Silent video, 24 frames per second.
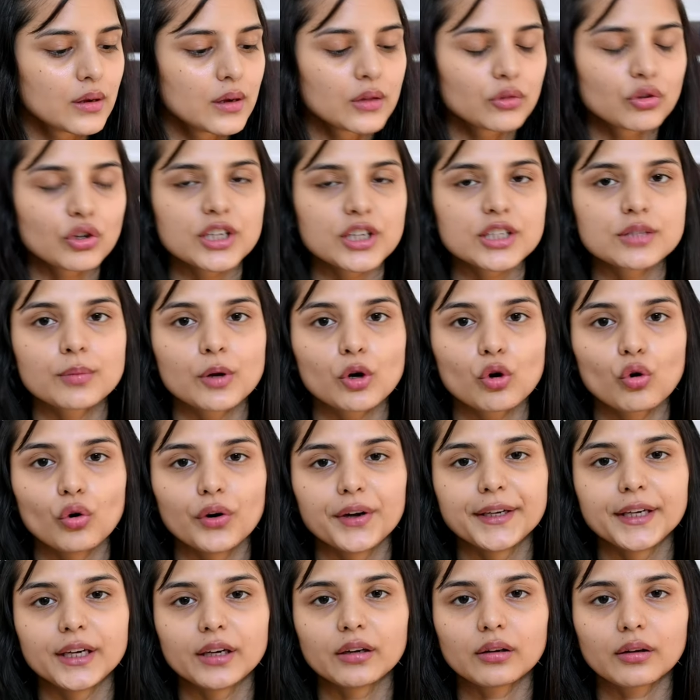तो इसमें कोई
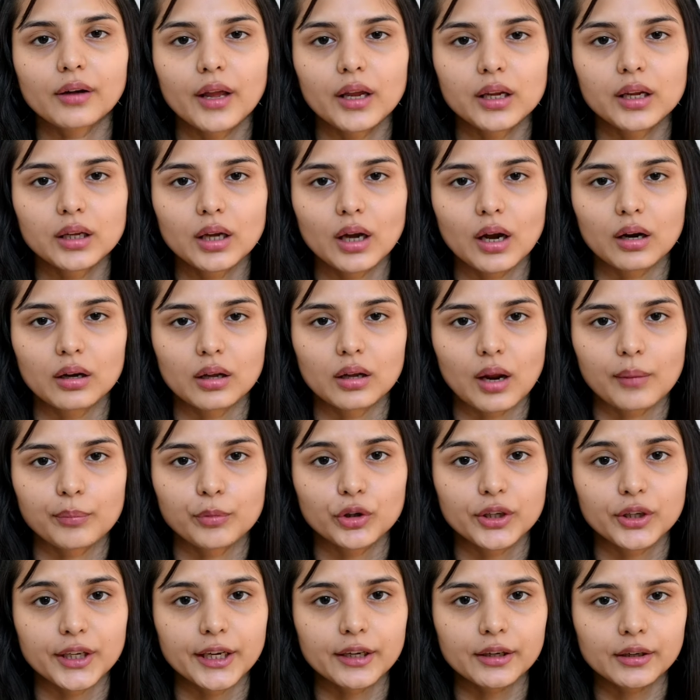टिंट नहीं है अगर
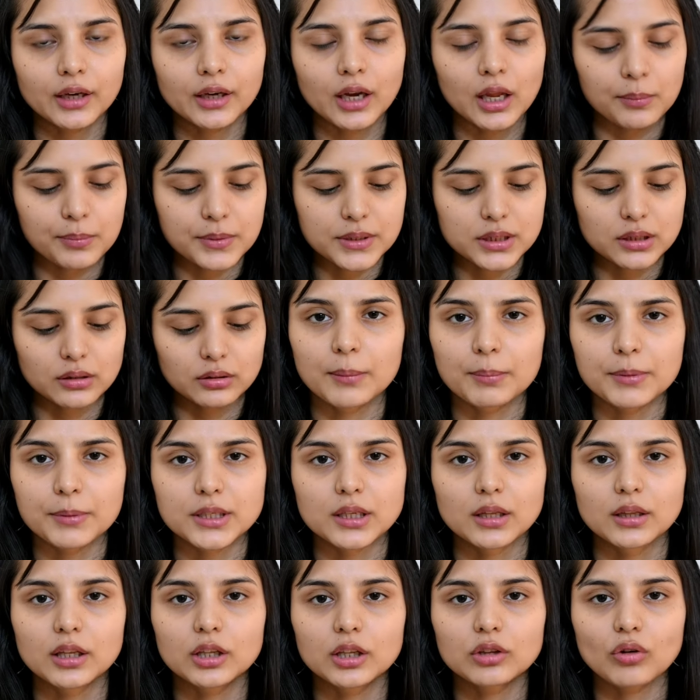आपको टिंट नहीं पसंद
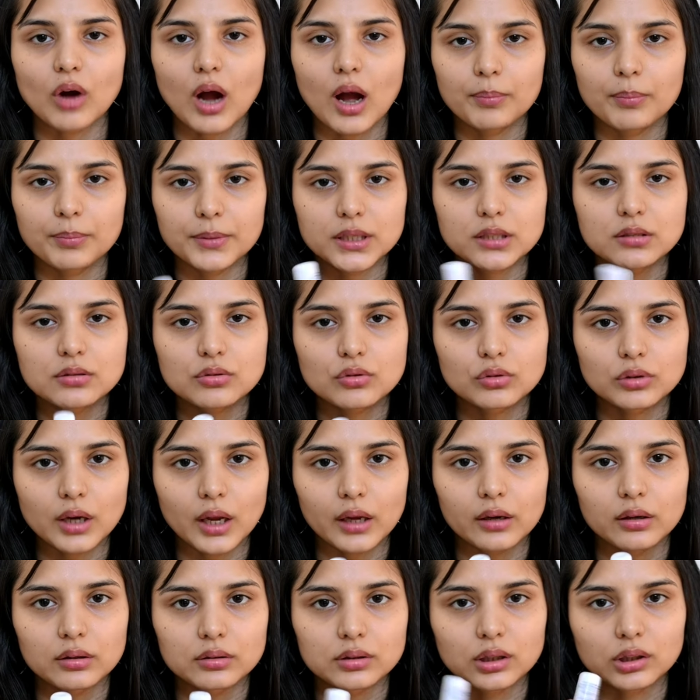पसंद है तो आप इसको
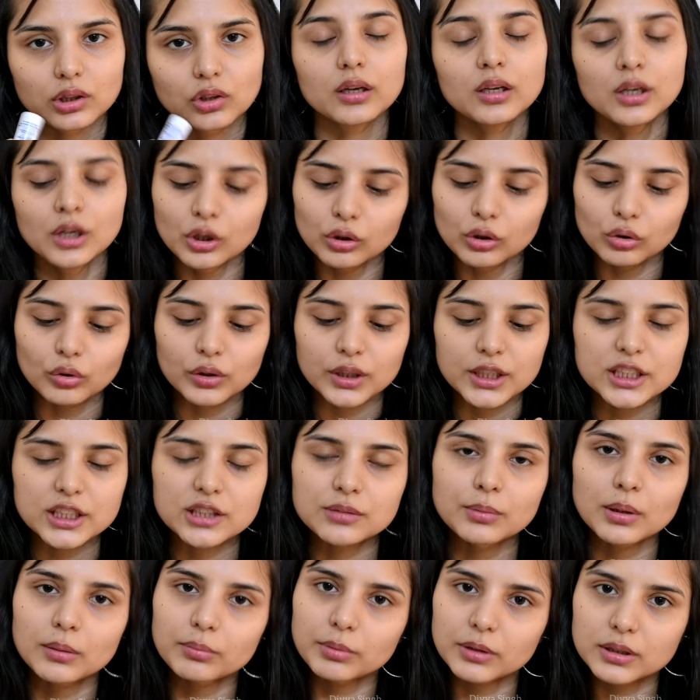ट्राई कर सकते हैं तो
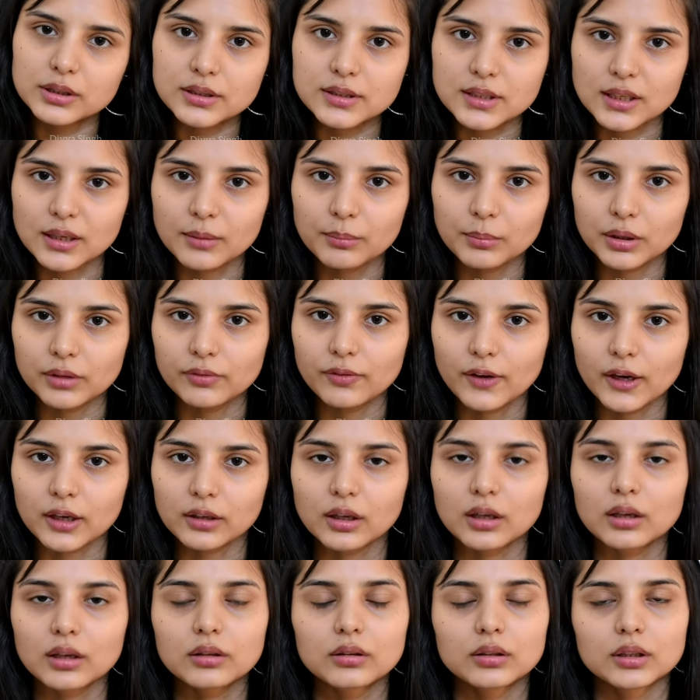इसमें भी सेम
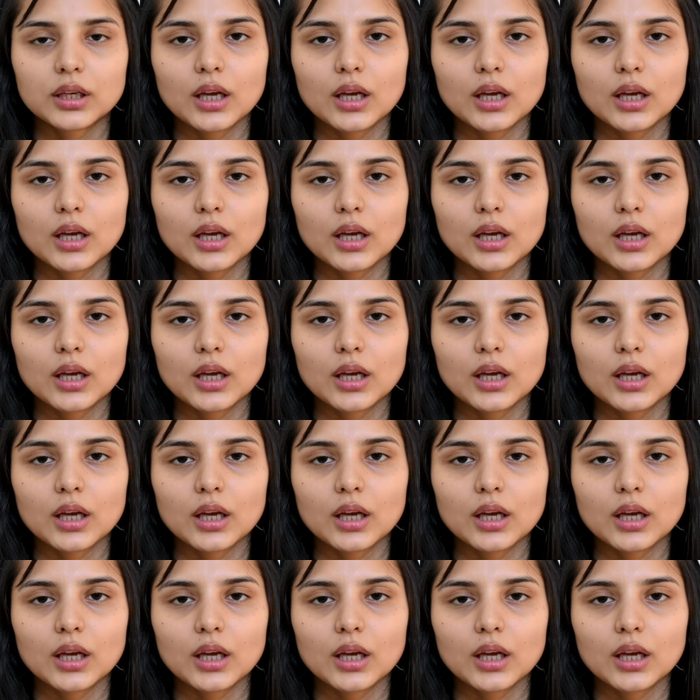इफ़ेक्ट है